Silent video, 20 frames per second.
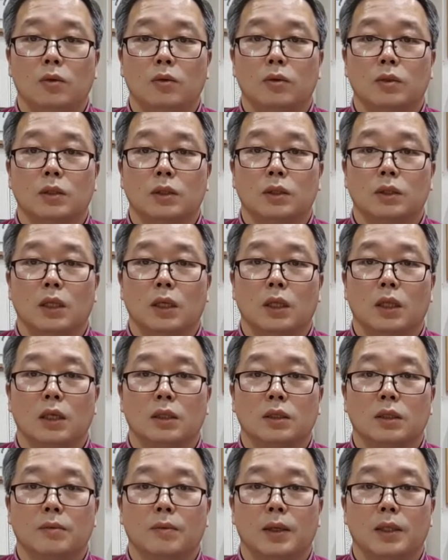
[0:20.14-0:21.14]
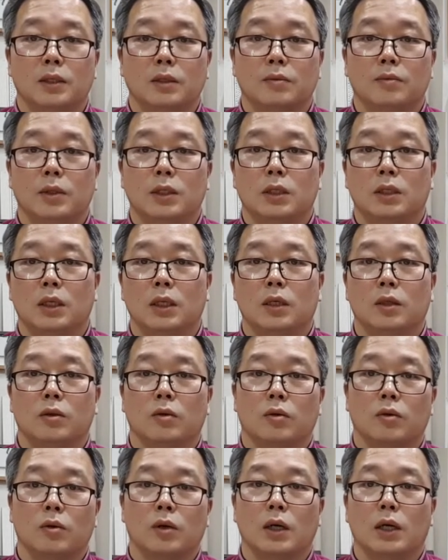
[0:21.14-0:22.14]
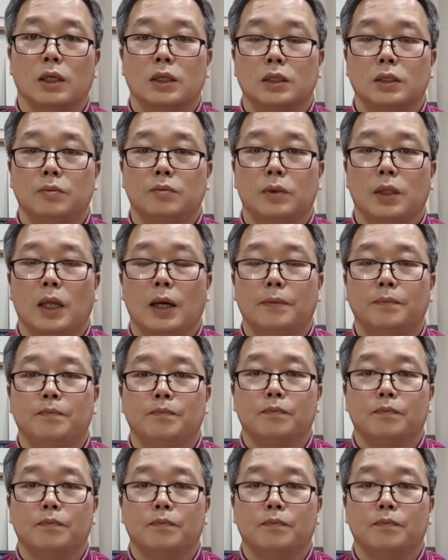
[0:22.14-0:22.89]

오는 것에 대해서 말씀을 드리도록 하겠습니다.